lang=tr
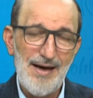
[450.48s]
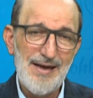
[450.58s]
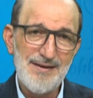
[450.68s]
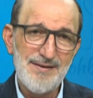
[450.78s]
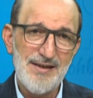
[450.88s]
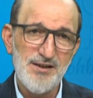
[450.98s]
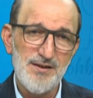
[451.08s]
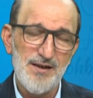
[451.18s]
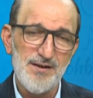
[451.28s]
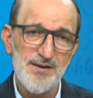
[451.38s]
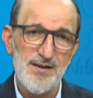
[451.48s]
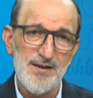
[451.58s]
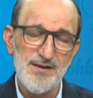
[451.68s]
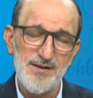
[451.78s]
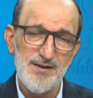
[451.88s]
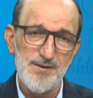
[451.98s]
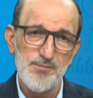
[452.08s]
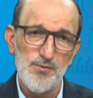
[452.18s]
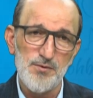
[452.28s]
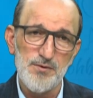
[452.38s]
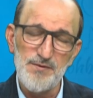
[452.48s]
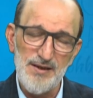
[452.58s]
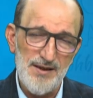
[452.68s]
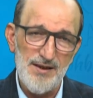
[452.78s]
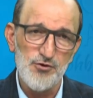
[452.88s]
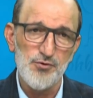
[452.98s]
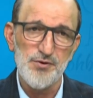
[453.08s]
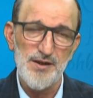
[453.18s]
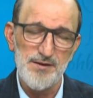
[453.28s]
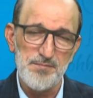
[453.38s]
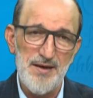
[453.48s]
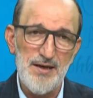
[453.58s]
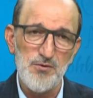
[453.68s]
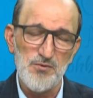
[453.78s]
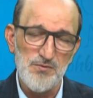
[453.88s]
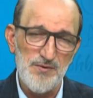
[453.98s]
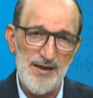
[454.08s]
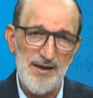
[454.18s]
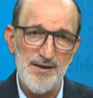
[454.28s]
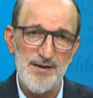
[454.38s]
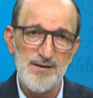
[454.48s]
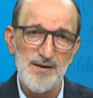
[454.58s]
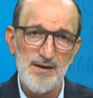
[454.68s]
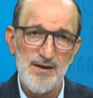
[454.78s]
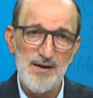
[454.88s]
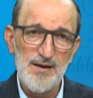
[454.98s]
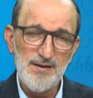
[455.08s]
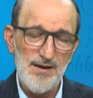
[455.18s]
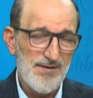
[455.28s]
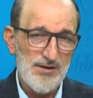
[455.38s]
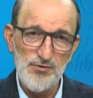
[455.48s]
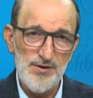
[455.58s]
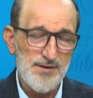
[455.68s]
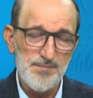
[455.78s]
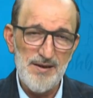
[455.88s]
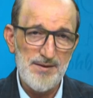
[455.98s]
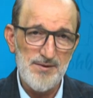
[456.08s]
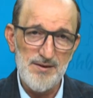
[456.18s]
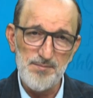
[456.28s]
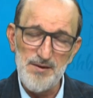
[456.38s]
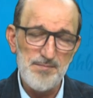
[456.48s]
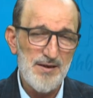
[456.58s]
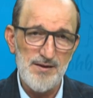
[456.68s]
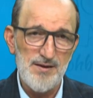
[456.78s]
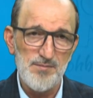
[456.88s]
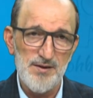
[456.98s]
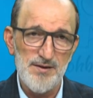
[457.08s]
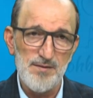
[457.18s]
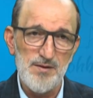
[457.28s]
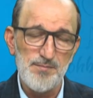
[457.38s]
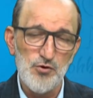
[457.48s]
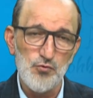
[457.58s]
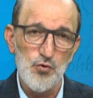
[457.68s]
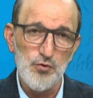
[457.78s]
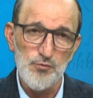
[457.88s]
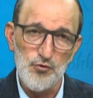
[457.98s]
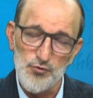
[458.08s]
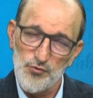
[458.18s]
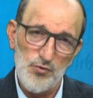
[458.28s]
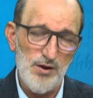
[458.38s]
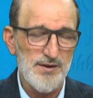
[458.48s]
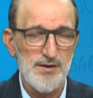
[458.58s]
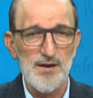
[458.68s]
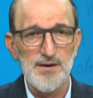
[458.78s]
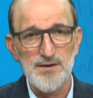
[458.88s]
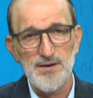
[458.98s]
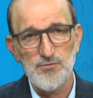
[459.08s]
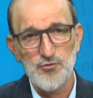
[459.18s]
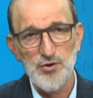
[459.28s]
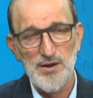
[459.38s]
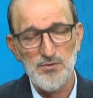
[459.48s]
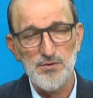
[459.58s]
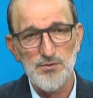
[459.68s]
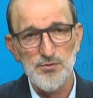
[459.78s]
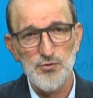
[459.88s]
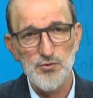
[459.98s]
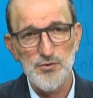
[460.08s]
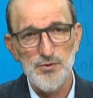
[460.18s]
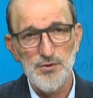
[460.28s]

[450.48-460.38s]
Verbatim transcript: Elindekine kanaat edip onu verene şükretmeyi, onu verene tevekkül etmeyi biz bilmediğimiz zaman bir doyumsuzluk hastalığına düşer oluruz.